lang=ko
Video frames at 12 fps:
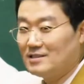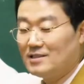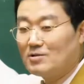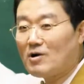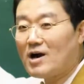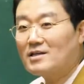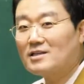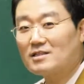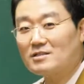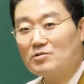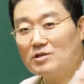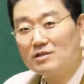이
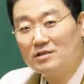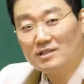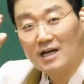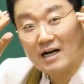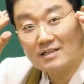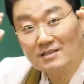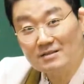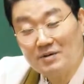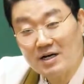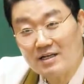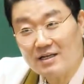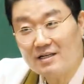광이라는 건 훤히 아는 걸
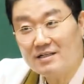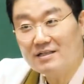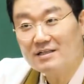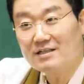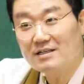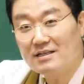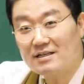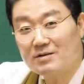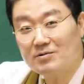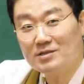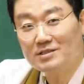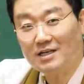말해요.
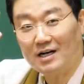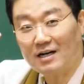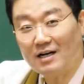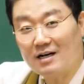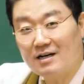요건이 그 알아